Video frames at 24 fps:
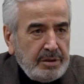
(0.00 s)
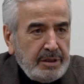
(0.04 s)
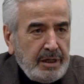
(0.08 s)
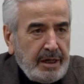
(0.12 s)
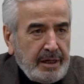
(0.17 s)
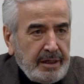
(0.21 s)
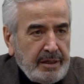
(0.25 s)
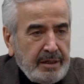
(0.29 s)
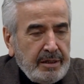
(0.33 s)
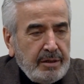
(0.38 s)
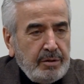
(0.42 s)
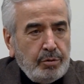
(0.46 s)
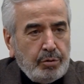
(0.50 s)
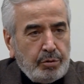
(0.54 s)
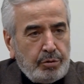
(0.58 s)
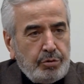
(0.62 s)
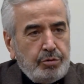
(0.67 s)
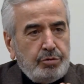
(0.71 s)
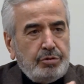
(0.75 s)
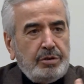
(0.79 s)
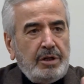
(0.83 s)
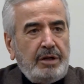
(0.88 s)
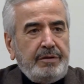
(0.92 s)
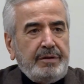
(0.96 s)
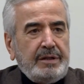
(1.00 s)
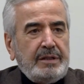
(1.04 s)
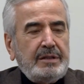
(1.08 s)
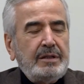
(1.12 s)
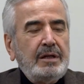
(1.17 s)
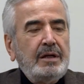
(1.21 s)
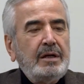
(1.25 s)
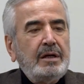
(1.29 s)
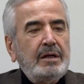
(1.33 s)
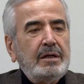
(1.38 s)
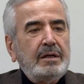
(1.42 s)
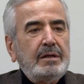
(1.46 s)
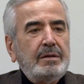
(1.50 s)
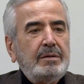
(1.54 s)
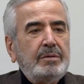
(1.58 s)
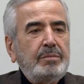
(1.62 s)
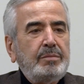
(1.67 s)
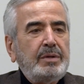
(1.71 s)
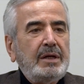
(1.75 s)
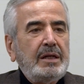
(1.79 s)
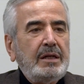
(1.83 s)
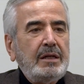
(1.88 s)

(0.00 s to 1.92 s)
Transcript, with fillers: Yani oruç evet e,